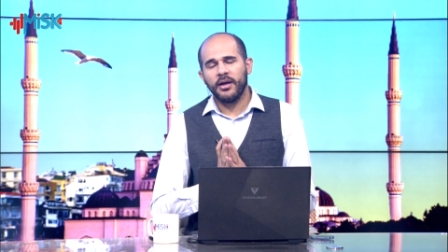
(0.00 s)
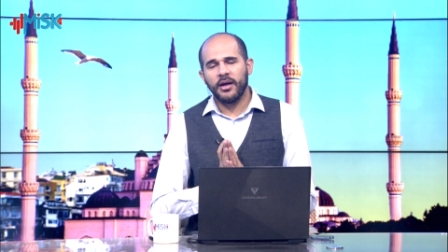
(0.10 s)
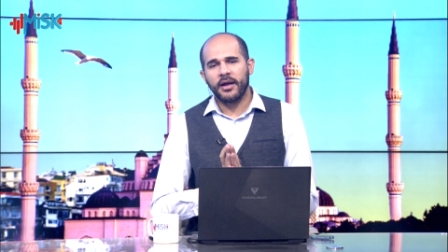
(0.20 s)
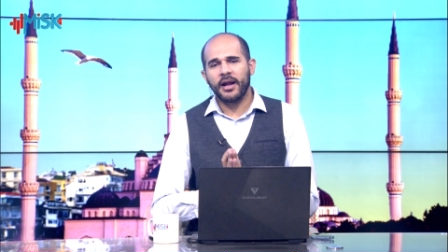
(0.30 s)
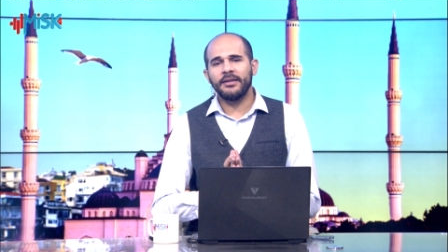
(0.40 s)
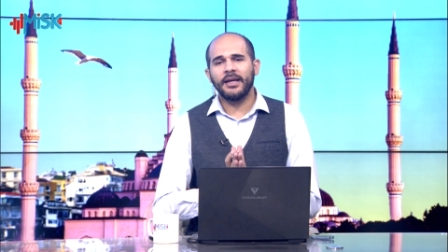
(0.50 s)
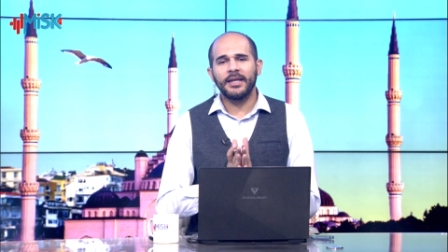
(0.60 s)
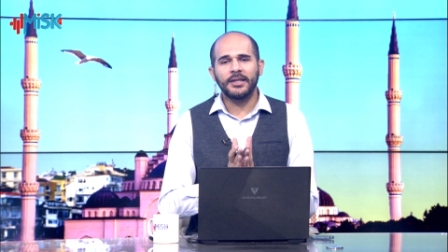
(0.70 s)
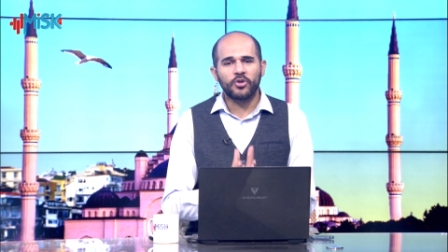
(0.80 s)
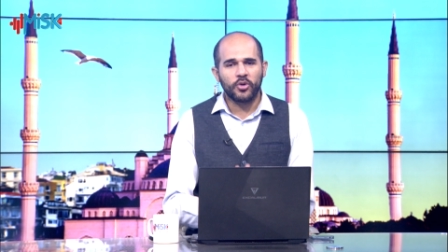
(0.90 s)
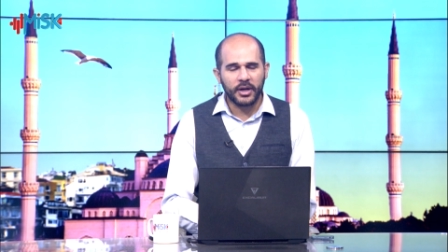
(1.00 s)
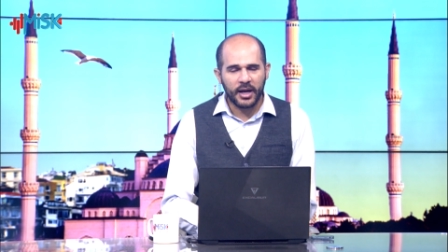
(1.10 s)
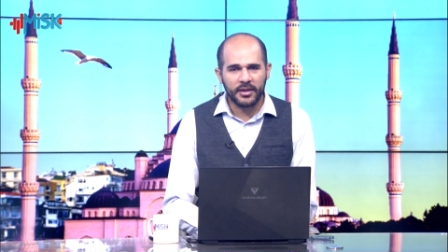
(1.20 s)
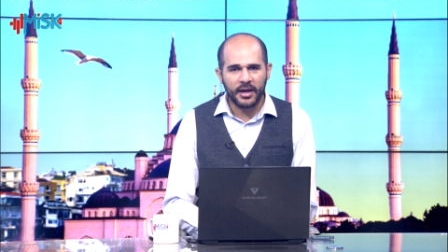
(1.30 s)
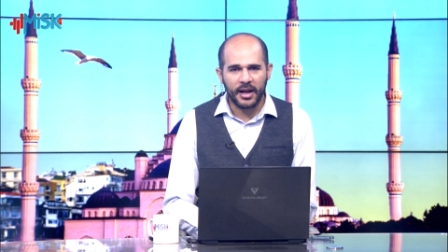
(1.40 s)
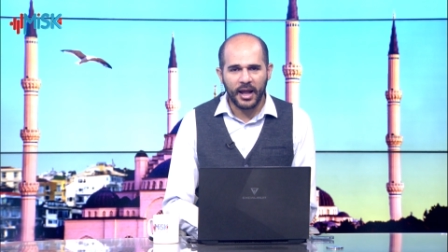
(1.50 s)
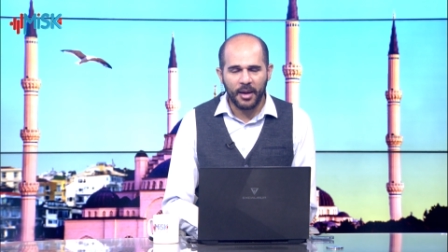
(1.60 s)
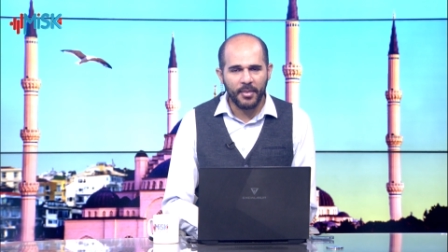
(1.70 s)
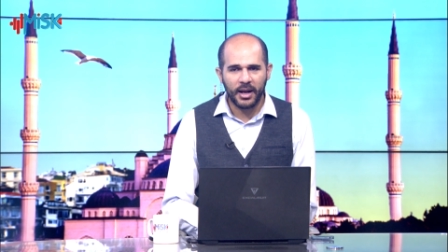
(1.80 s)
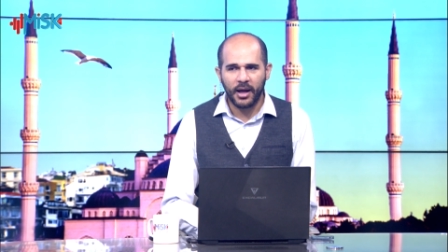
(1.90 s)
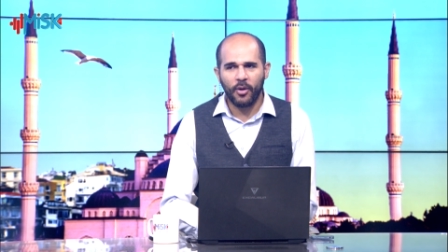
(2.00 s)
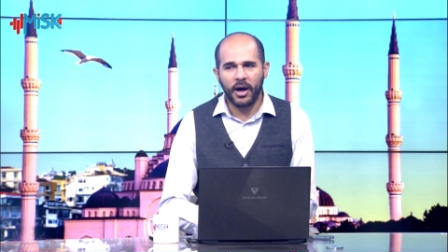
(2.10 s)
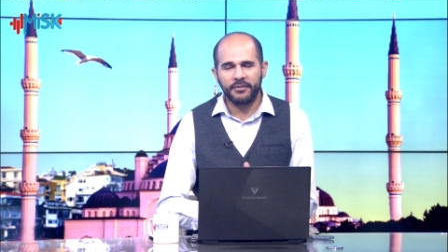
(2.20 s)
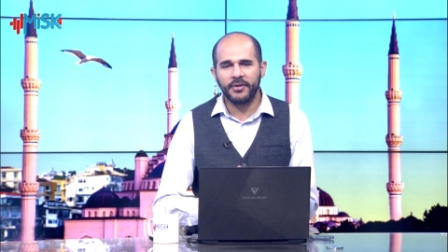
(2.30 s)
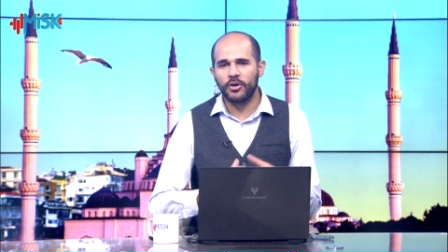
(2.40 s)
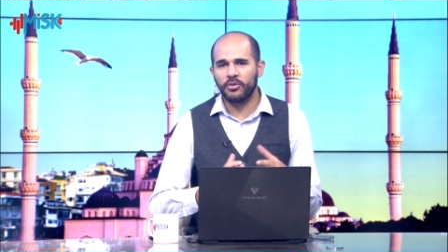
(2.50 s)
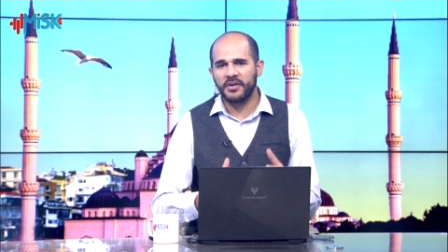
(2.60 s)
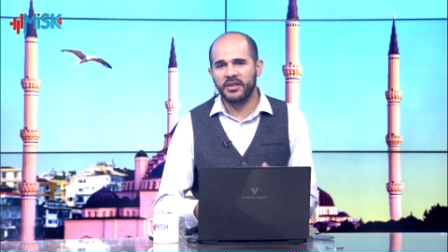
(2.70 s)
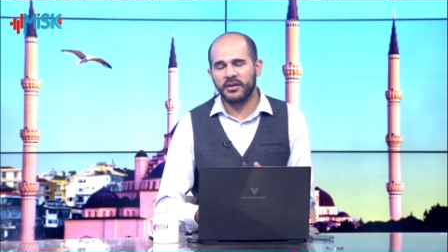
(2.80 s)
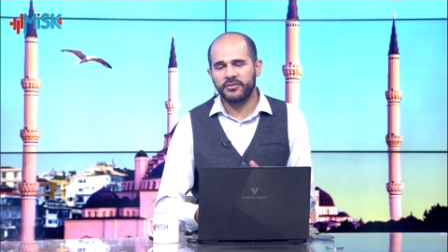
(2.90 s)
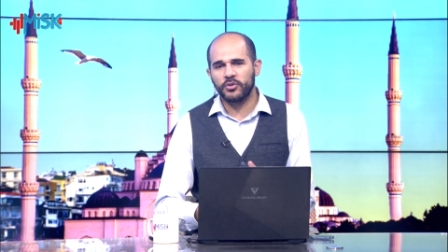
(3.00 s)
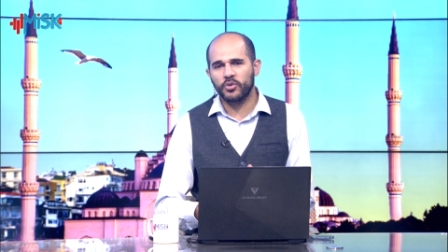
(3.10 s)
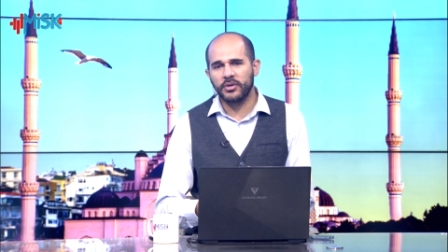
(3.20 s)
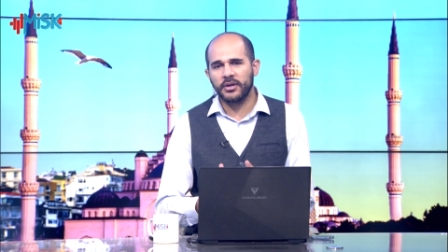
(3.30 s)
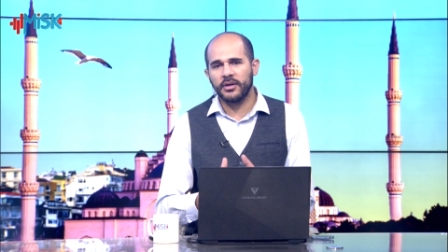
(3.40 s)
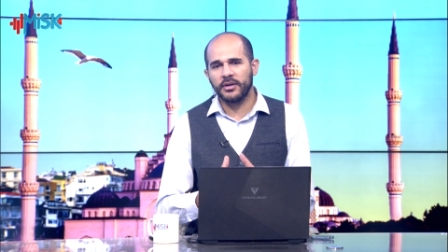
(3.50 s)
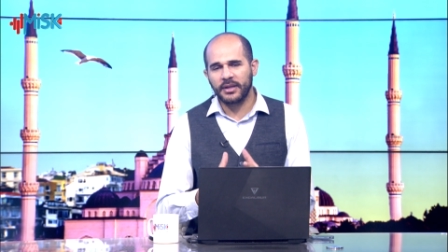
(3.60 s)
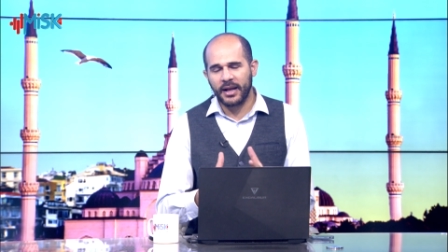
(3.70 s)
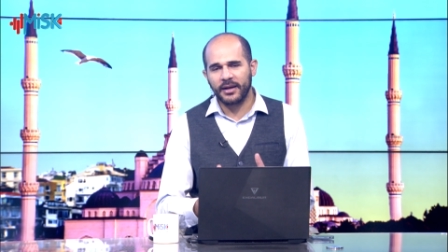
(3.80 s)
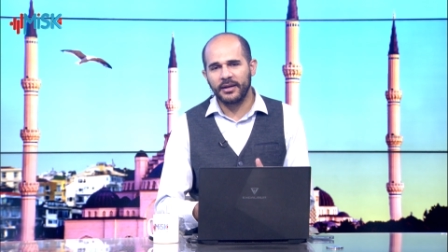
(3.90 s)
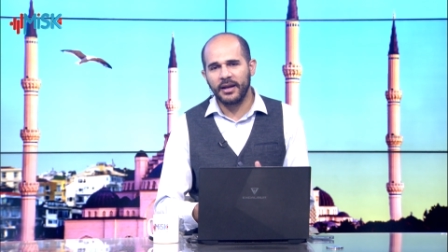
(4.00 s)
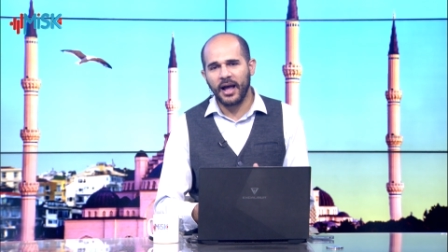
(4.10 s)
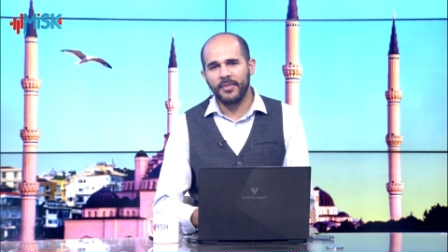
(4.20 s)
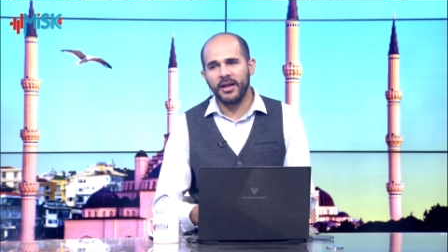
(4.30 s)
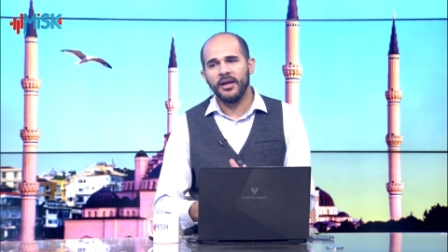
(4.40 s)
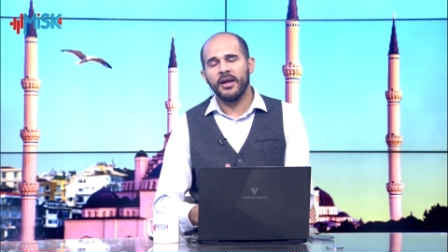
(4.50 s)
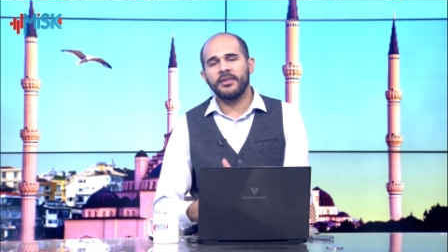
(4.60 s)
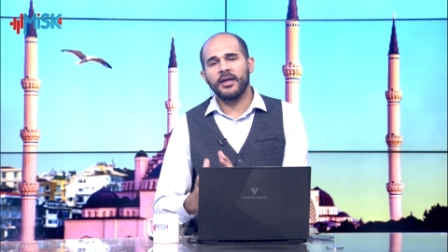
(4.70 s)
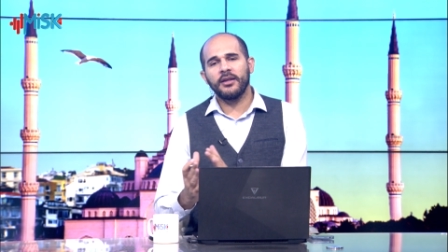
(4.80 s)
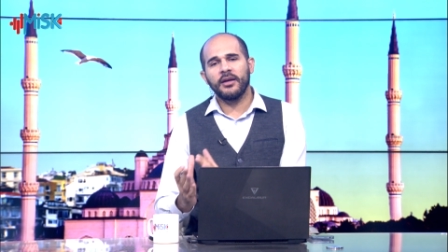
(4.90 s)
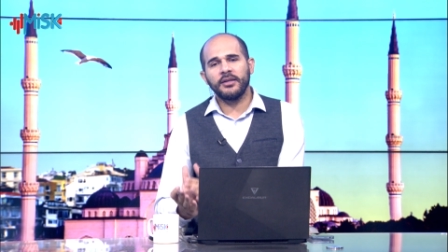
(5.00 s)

آه، أراد أن يترك هذا العمل أو عرفان أنه في ظرف آه، ترك للعمل إذا